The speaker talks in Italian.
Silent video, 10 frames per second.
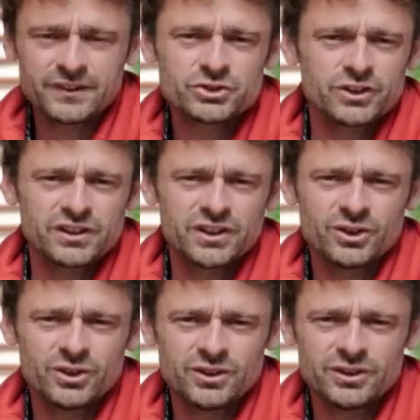
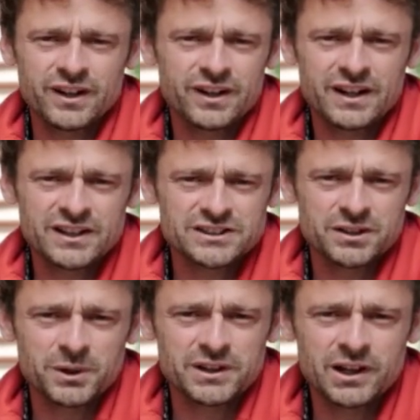Sceglierò la ragazza
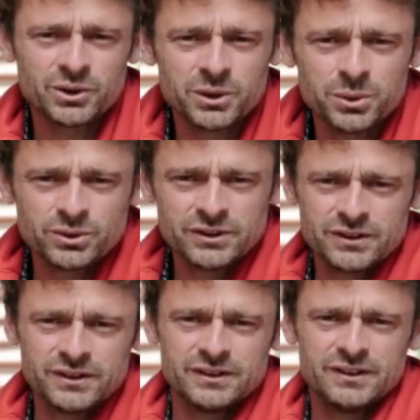che mi ha dato di più,
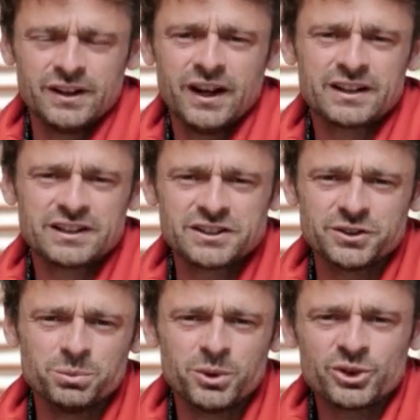anche se
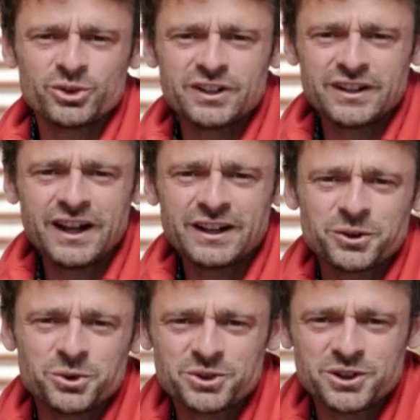in un modo o
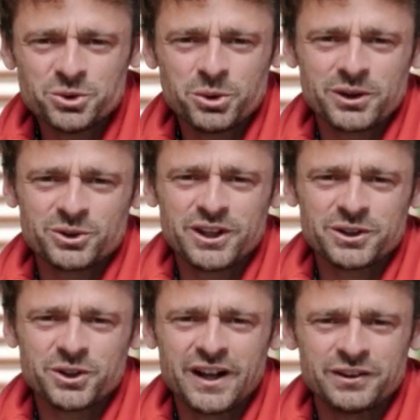nell'altro tutte e due mi hanno
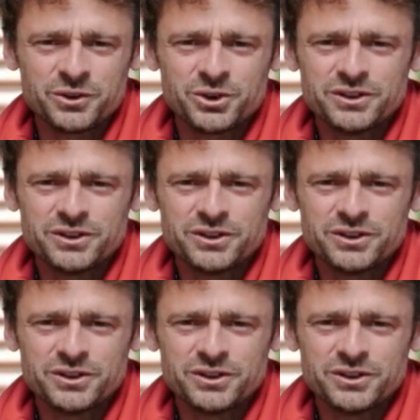dato tanto.